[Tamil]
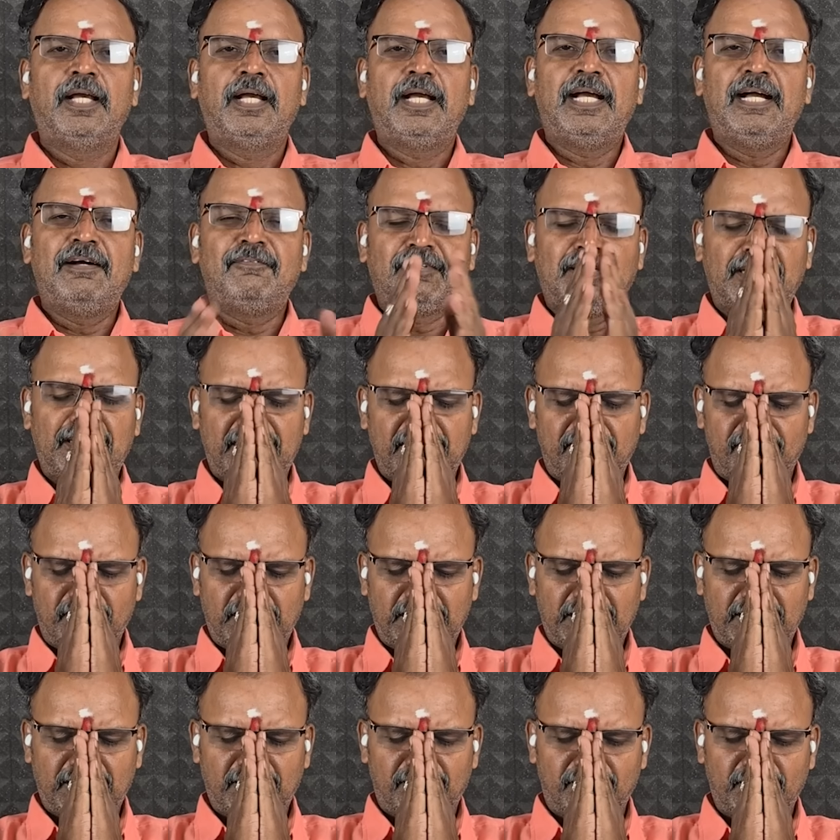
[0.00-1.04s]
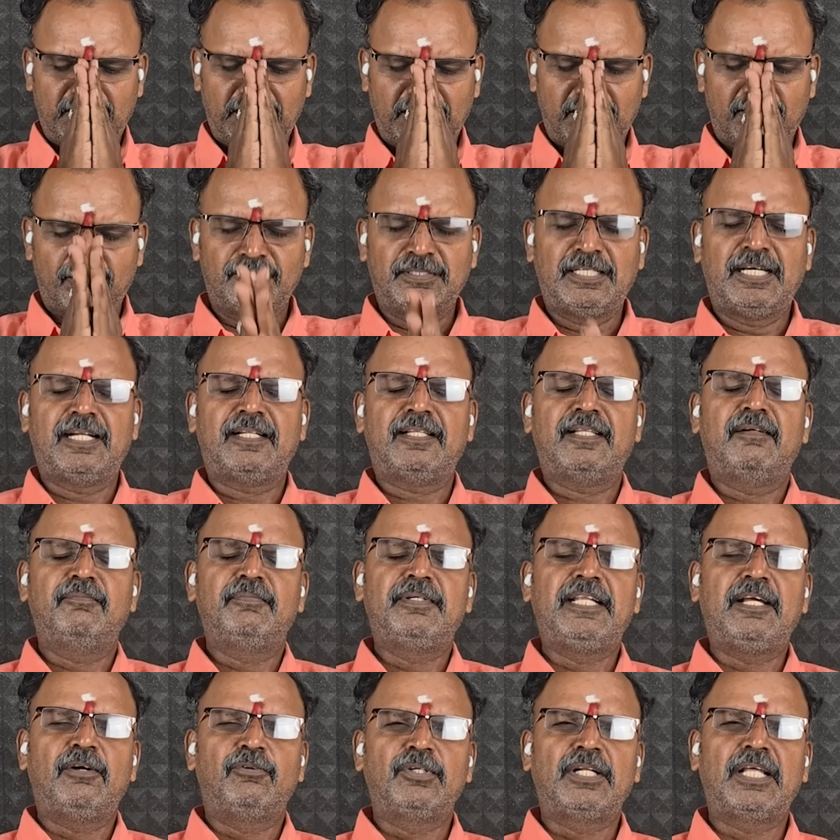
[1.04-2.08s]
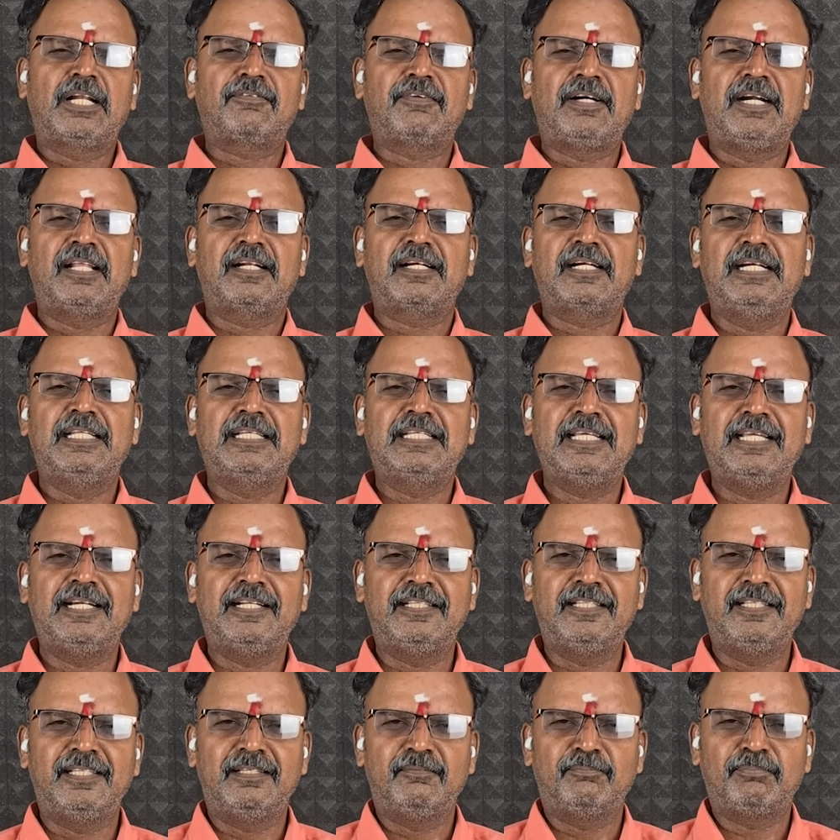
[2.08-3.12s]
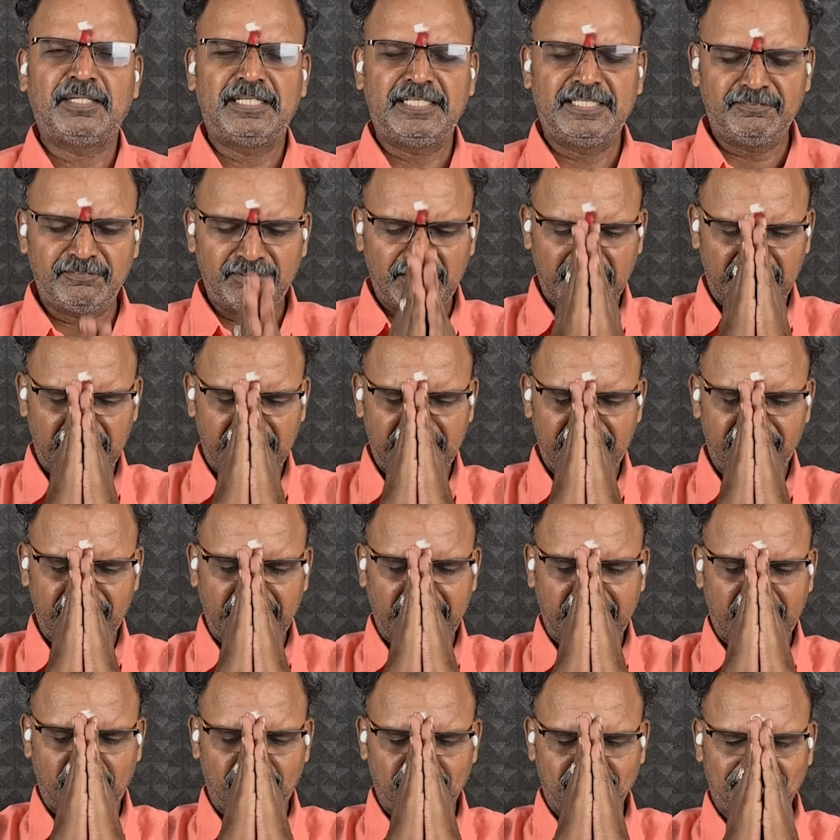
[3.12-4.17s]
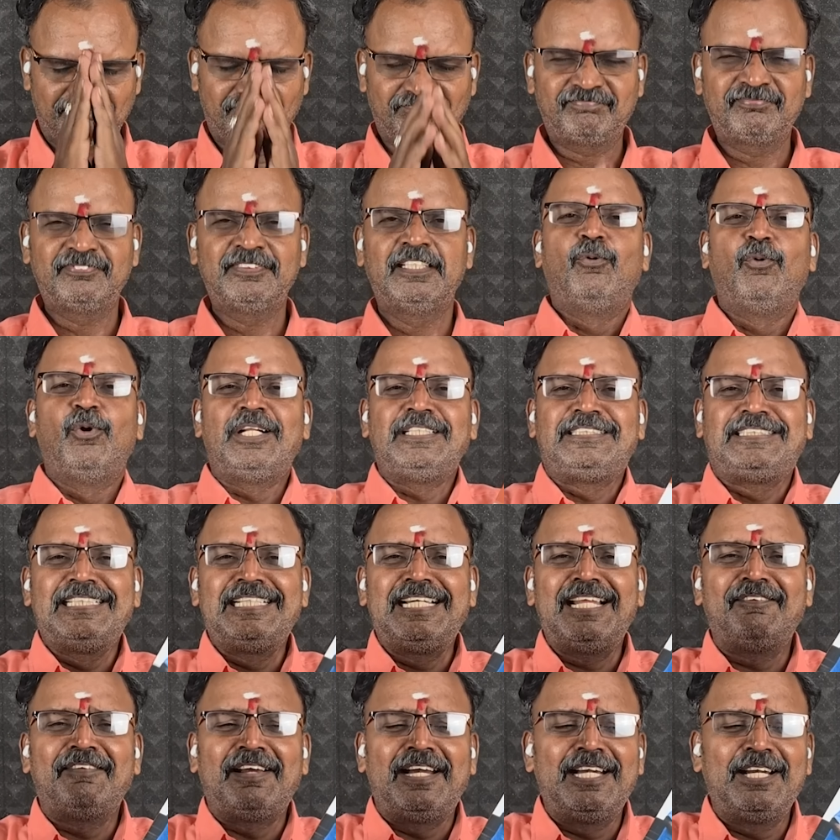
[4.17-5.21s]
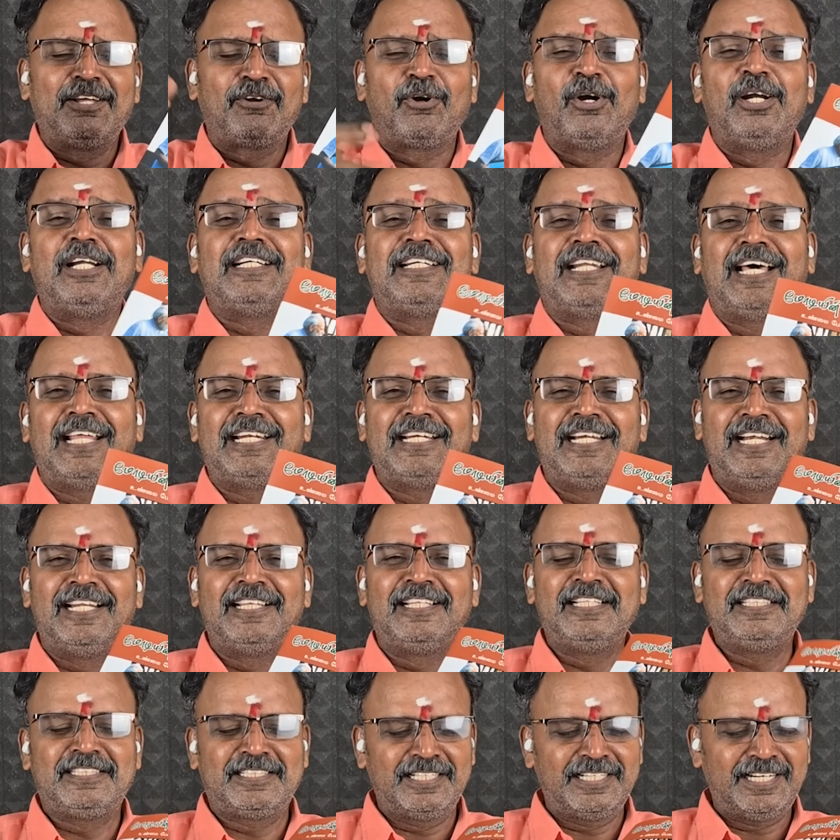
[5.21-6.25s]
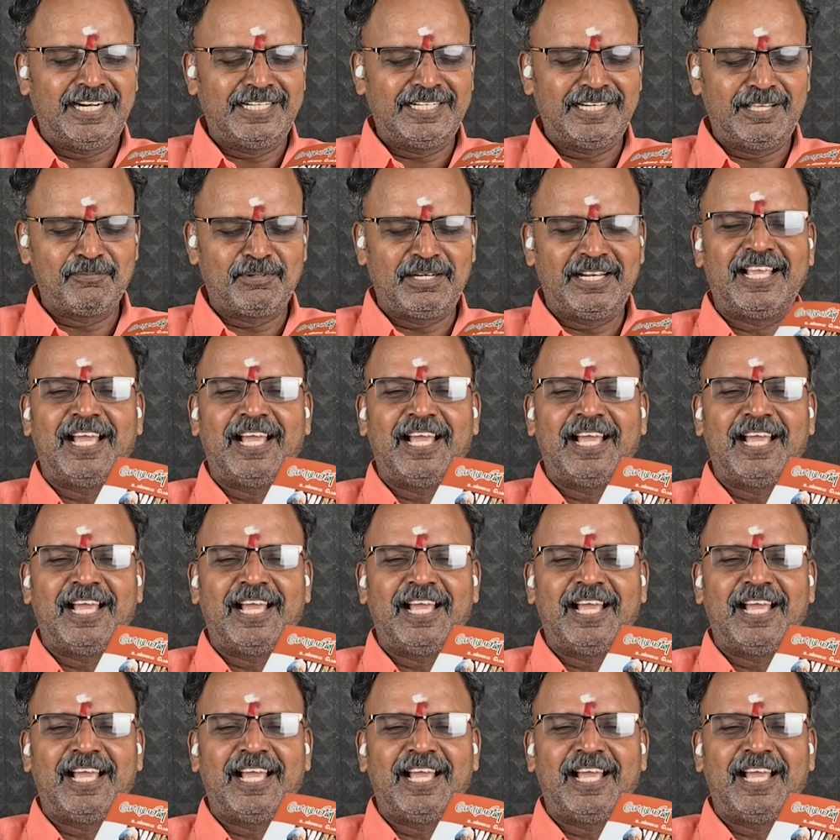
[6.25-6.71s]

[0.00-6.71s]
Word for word: ஆ வணக்கம் வணக்கம் வணக்கம் நாரதர் மீடியா உணர்வாளர்களுக்கு எனது பணிவான வணக்கம் ஒரு சின்ன வேண்டுகோள் நான் எழுதி திரு அண்ணாமலை